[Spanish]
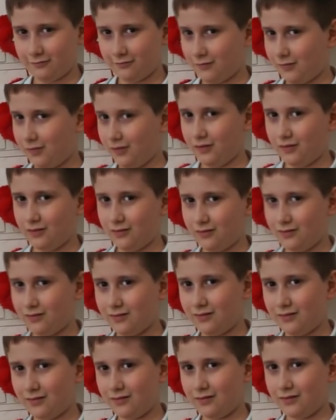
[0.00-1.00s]
Bueno, más ver,
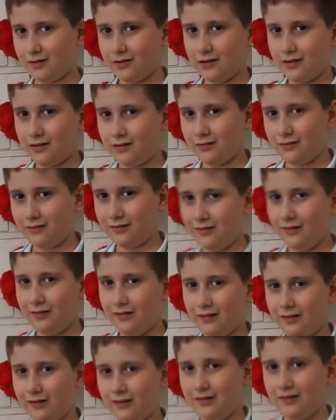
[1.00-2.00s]
sí
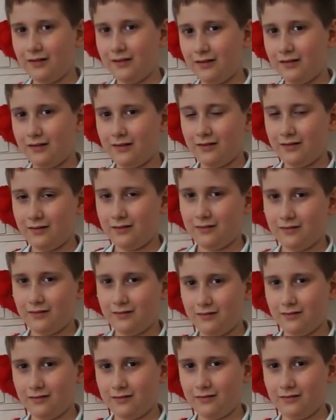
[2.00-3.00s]
No te gusta porque no te
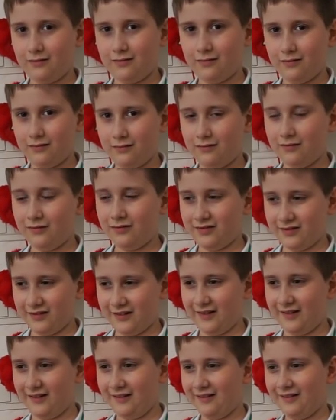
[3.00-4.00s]
acostumbrado a, él ¿eh? Pero lo
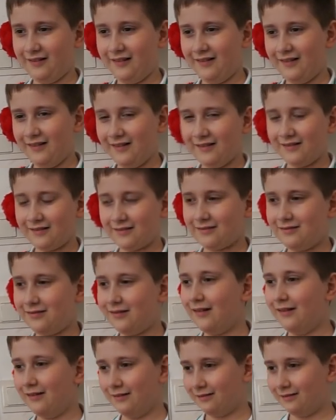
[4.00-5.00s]
demás ya estamos acostumbrados.